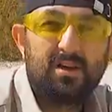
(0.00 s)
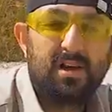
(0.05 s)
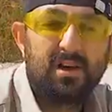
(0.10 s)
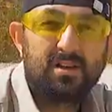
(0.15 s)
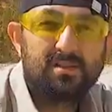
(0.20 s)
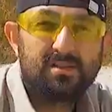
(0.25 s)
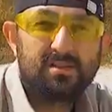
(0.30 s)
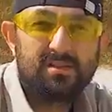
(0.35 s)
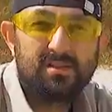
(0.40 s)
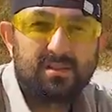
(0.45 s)

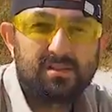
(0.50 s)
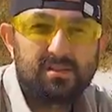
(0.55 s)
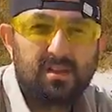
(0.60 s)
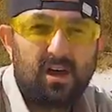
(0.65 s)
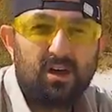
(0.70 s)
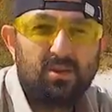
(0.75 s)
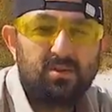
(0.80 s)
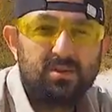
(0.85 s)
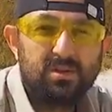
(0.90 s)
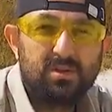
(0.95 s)
kıyaslayacağız.
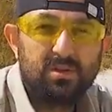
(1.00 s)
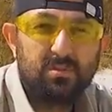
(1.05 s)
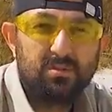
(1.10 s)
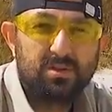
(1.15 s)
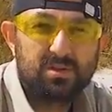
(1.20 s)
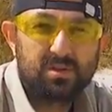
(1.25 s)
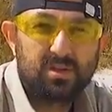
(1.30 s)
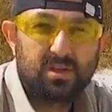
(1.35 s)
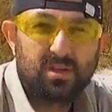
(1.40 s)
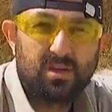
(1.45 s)
Daha önce
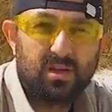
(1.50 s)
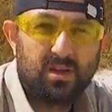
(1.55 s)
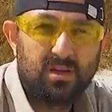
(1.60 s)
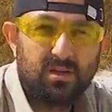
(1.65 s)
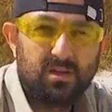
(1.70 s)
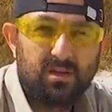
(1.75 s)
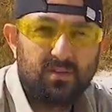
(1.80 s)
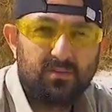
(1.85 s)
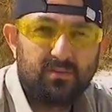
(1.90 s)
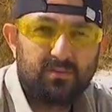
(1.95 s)
demiştik
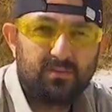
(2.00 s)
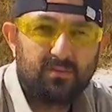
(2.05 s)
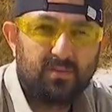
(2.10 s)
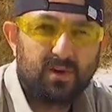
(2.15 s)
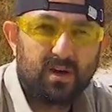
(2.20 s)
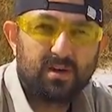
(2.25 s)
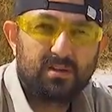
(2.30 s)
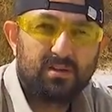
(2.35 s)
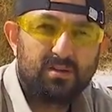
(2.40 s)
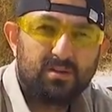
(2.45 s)
hani
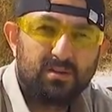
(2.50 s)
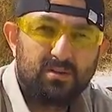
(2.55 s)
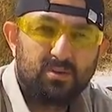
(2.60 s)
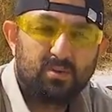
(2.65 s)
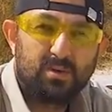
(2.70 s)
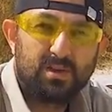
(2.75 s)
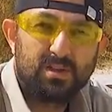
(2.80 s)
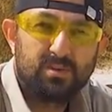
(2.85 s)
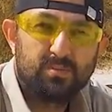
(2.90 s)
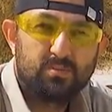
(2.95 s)
farklı
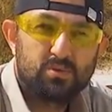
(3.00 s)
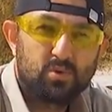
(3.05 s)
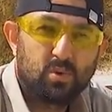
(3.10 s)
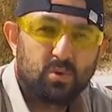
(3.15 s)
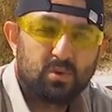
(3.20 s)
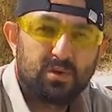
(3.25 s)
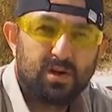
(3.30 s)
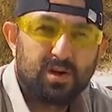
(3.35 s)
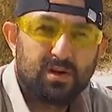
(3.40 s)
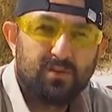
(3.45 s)
üretim
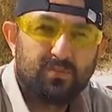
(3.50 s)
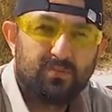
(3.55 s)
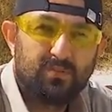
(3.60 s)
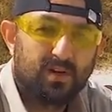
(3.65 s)
şoklarla